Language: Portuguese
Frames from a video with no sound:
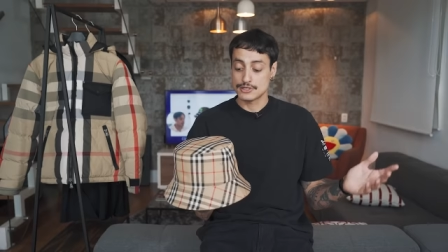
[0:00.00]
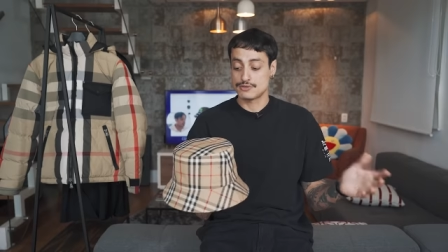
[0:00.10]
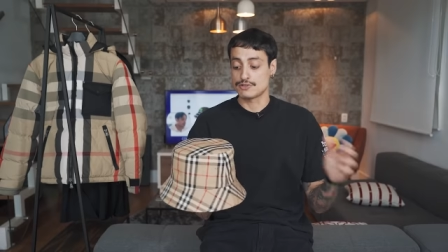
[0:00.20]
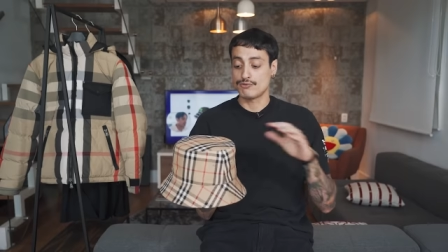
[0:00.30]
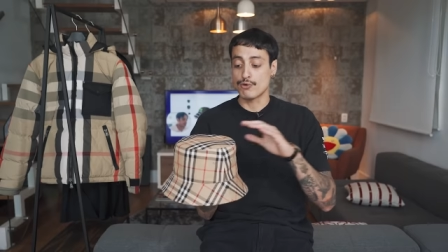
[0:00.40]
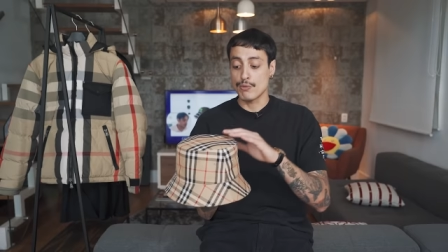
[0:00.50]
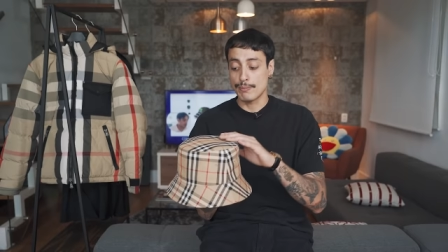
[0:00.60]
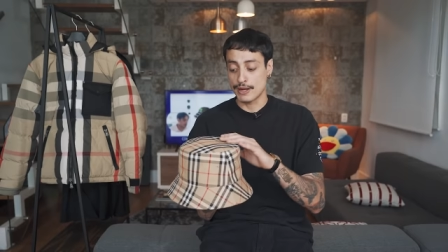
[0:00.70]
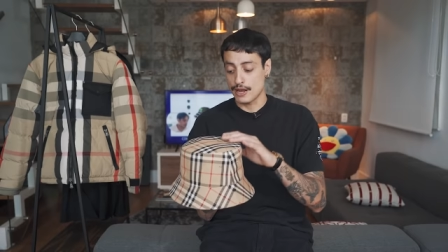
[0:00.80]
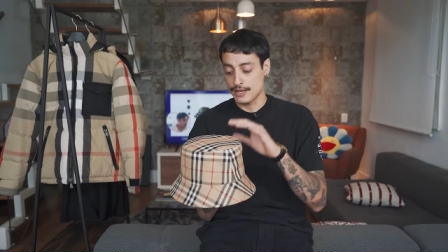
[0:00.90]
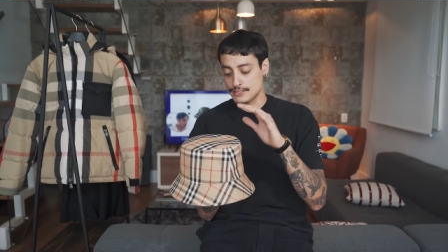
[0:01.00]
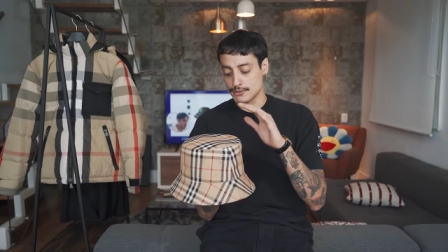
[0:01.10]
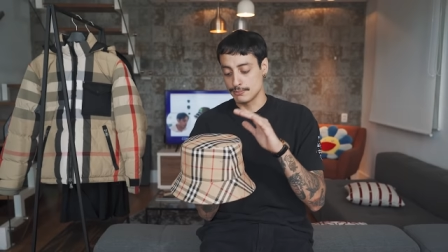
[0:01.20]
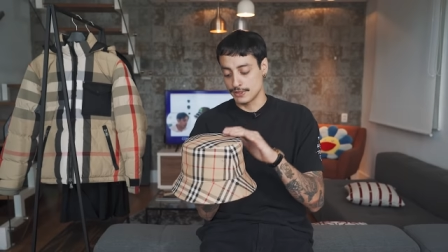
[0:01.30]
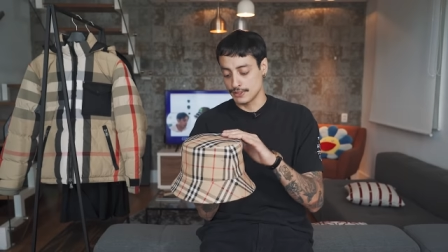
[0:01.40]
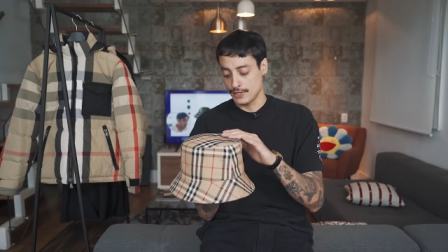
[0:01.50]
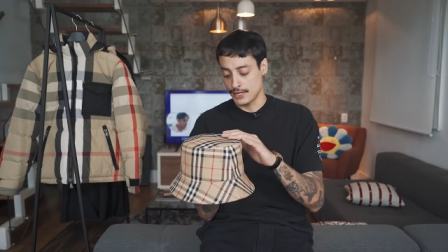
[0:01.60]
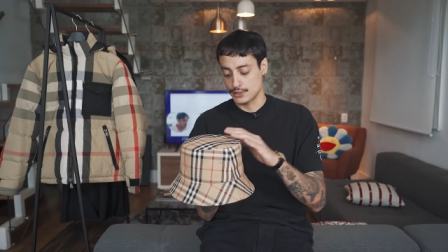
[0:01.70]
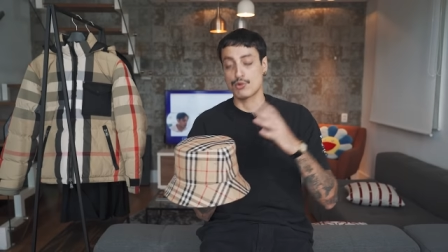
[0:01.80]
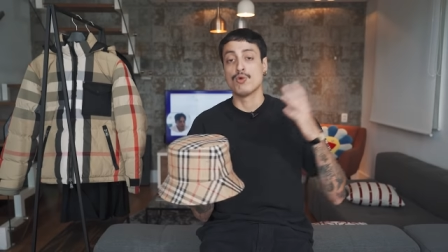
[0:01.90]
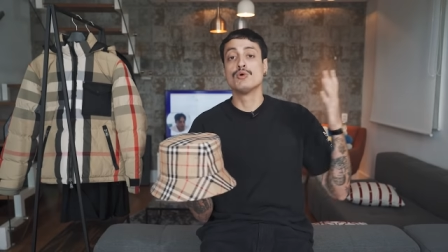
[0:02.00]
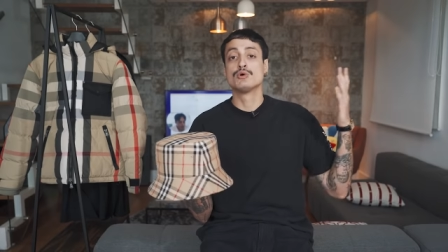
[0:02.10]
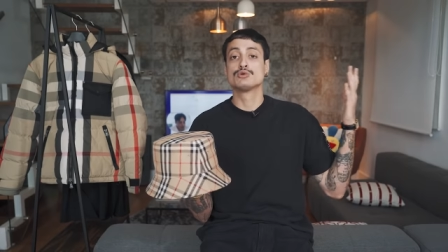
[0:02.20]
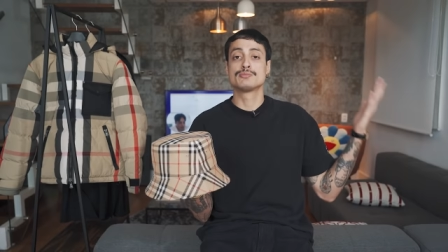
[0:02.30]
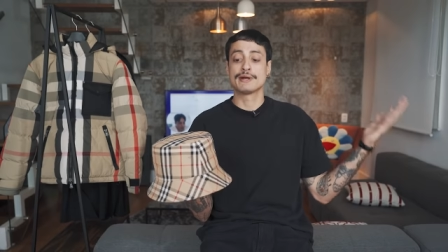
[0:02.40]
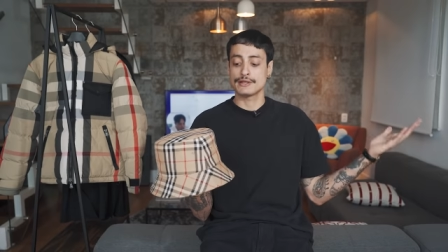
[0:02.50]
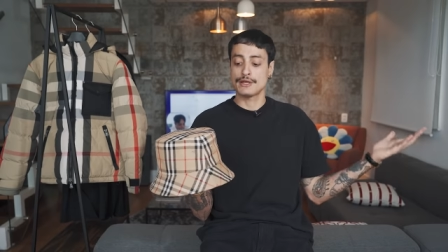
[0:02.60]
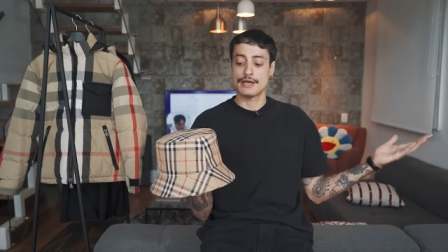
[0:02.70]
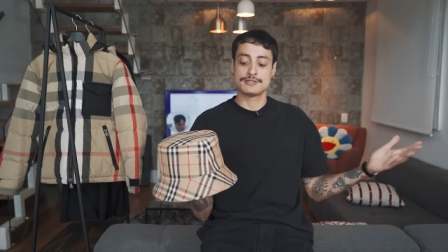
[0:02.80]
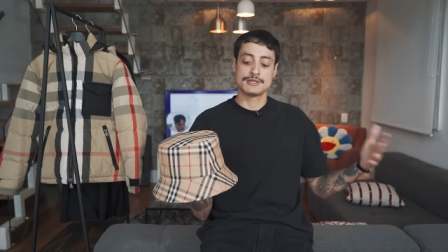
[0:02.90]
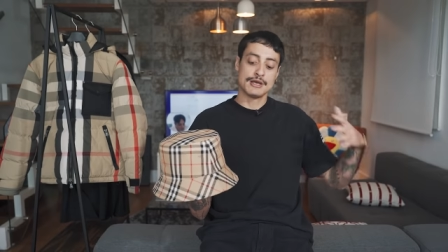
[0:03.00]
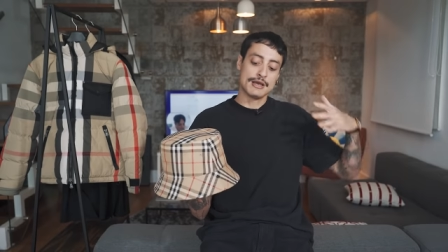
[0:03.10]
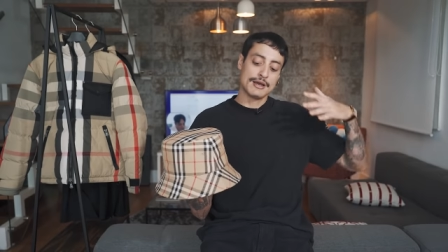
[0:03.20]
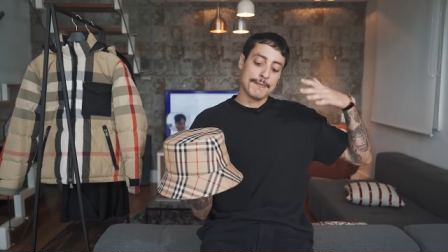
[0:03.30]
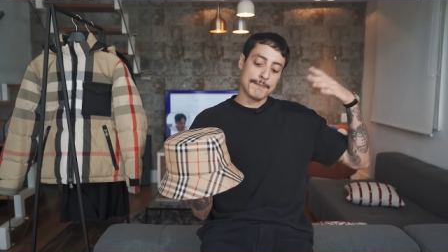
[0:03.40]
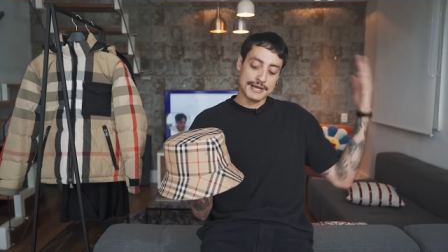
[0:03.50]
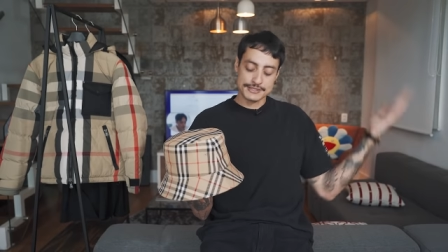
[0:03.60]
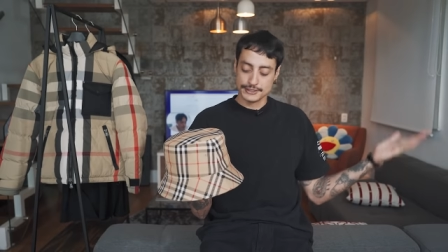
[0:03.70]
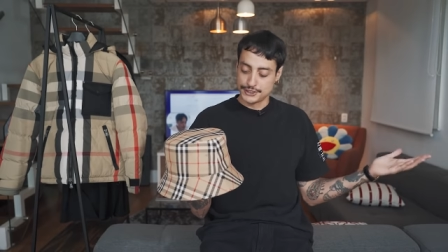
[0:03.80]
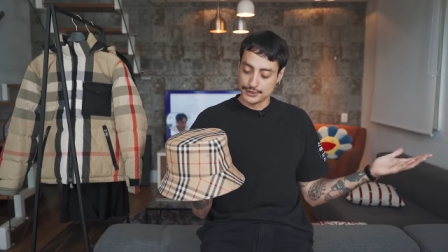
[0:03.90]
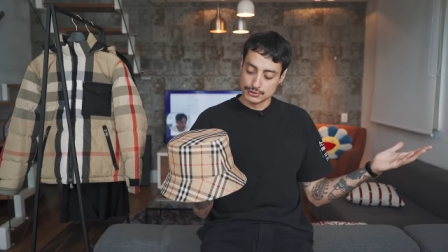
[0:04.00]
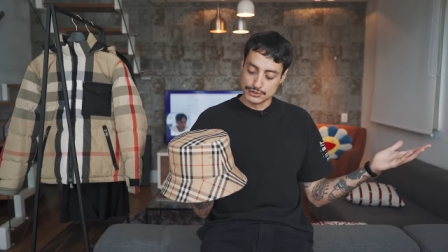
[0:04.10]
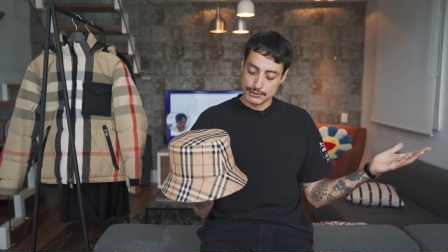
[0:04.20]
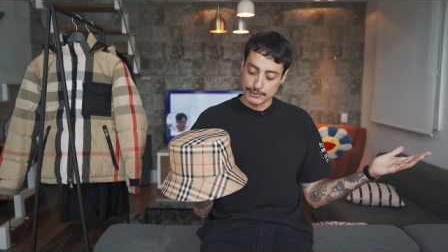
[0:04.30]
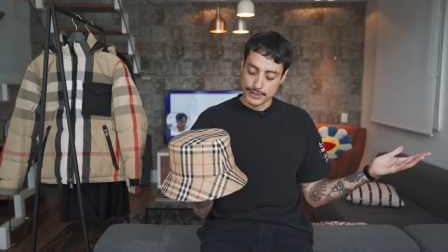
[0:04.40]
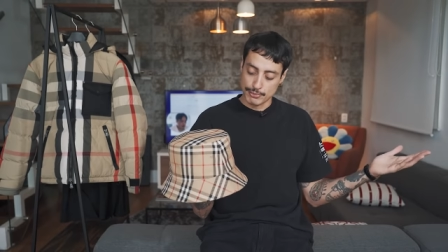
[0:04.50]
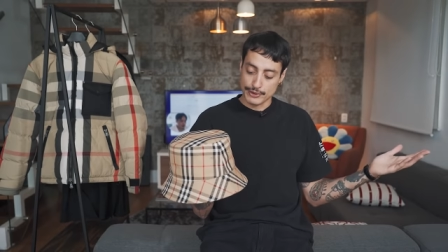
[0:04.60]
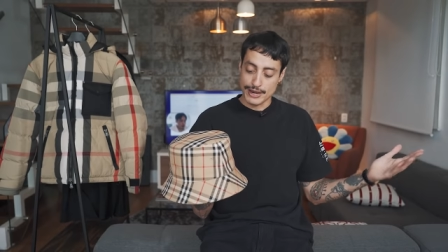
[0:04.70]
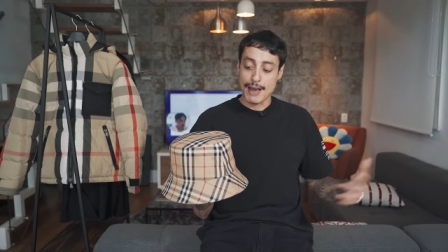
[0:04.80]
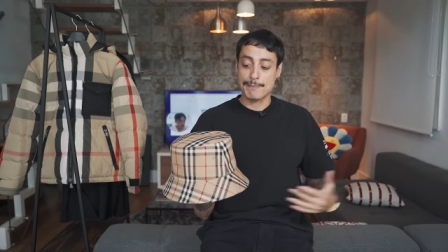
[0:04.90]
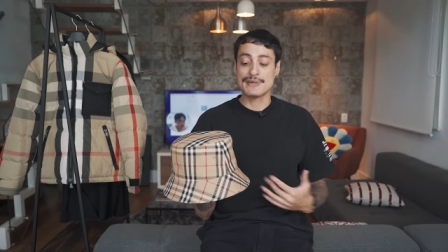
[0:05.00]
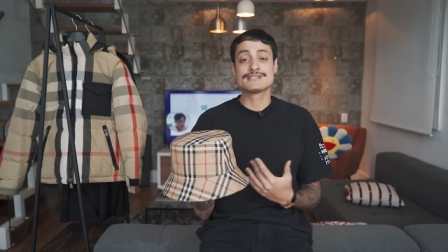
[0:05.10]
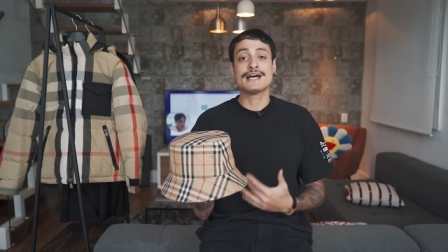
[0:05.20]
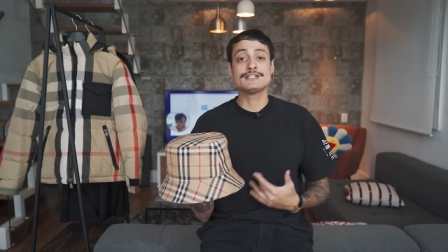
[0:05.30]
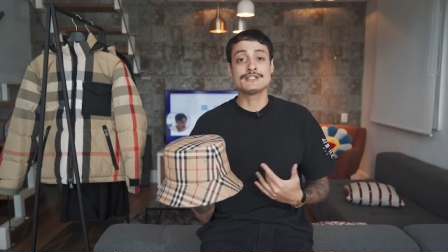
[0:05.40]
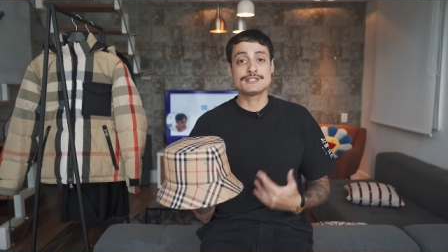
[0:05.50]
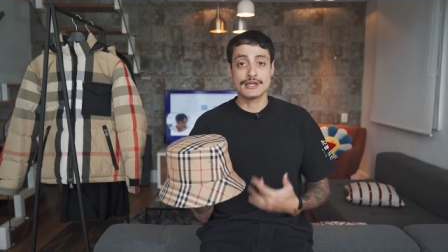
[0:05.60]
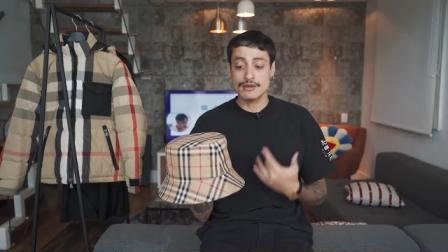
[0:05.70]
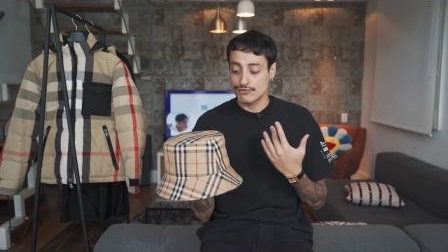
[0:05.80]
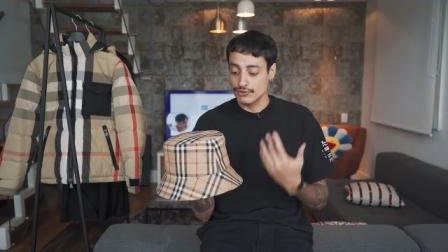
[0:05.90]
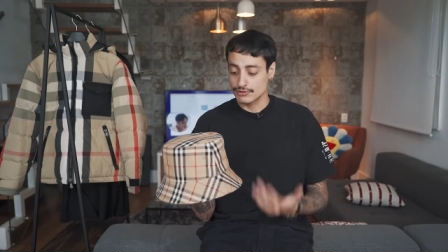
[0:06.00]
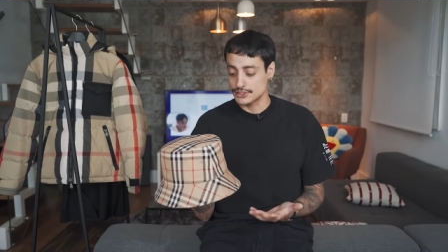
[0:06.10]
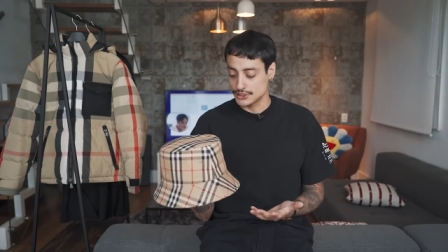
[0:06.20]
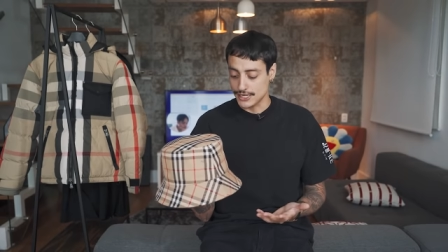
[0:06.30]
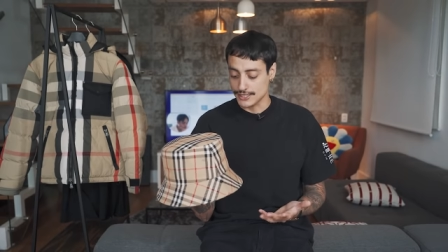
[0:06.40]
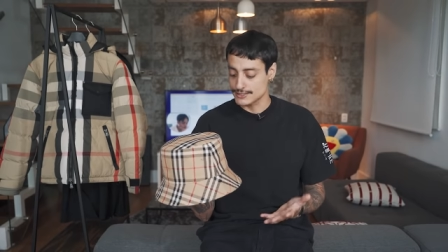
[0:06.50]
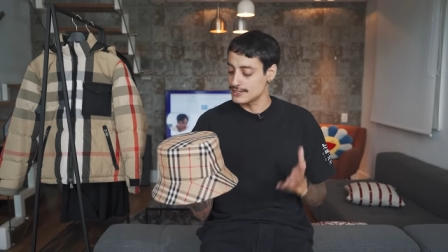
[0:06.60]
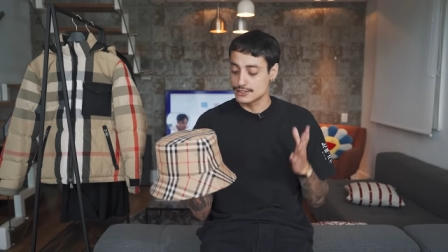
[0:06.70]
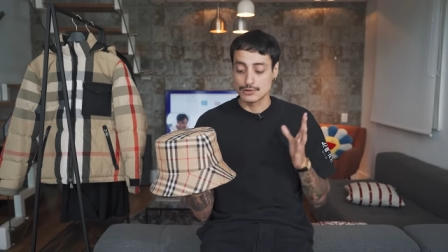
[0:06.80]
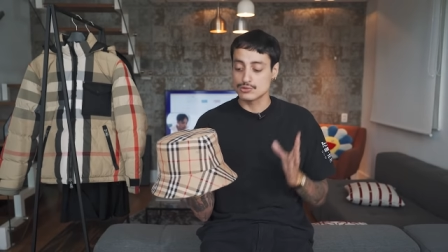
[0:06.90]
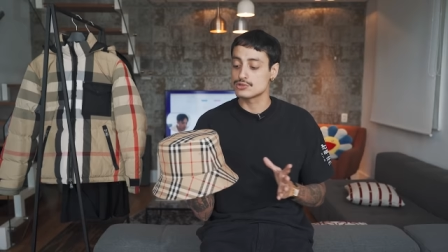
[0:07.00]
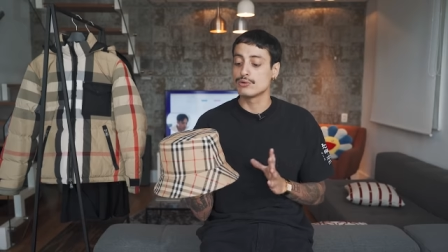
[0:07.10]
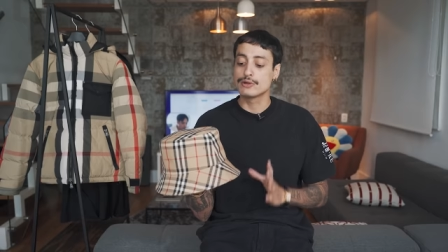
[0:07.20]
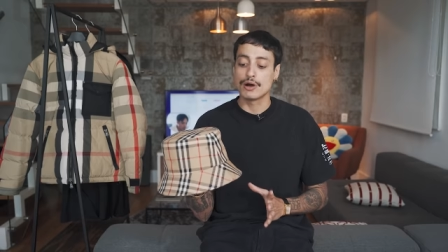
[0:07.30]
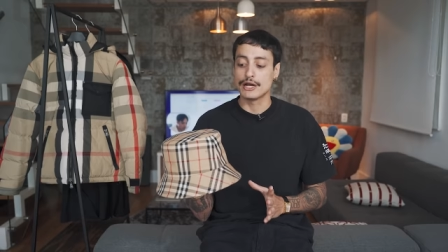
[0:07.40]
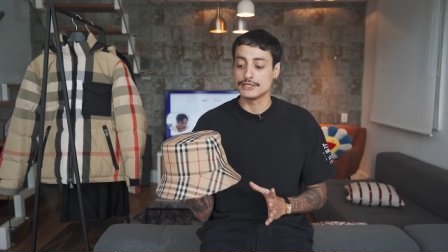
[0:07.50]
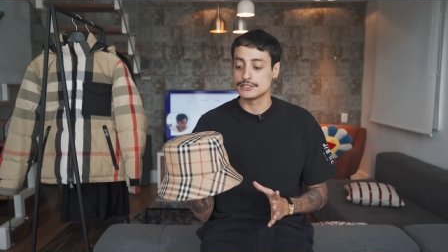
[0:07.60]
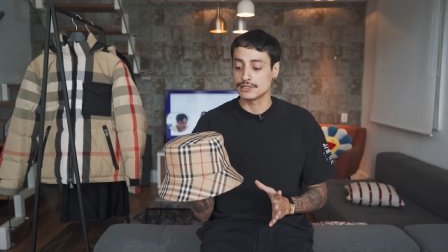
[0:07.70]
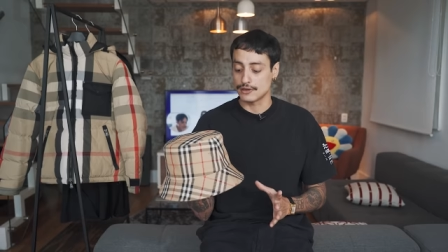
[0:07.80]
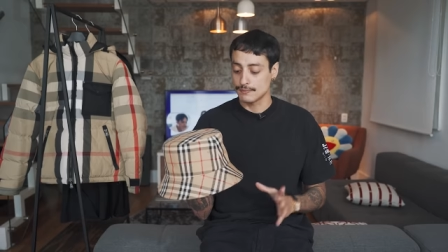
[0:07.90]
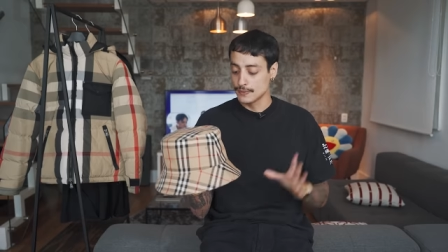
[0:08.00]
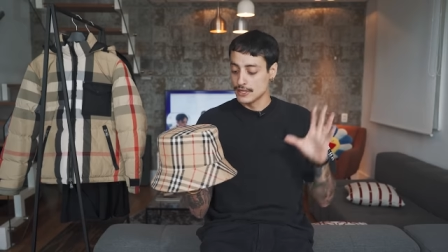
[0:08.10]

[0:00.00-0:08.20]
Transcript: Se você for comparar esse bucket hat com os bucket hats mais antigos da Burberry, apesar de serem vintage checks, eles não são iguais, tá?